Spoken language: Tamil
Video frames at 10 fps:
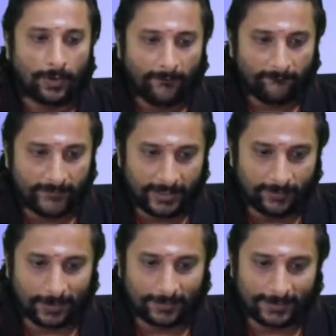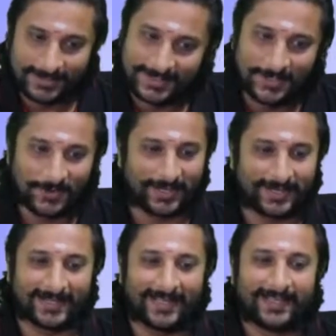வி ஒன்னை வந்து ஜீரோ
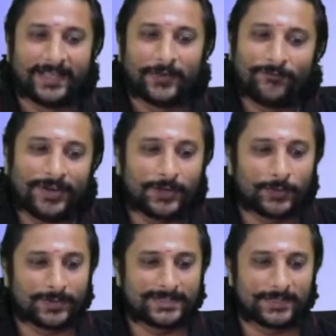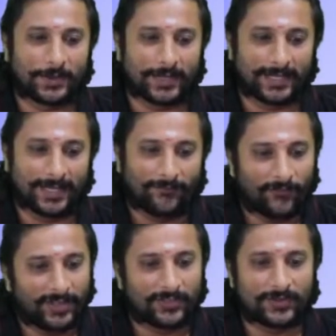ஆக்கிடுங்க வி டூவை ஜீரோ ஆக்கிடுங்க வி
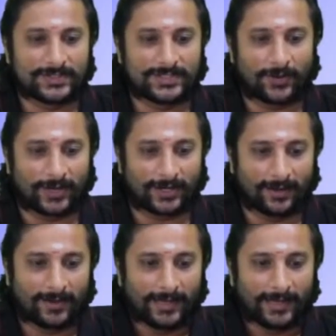த்ரீ ஜீரோ ஆக்கிட்டுனா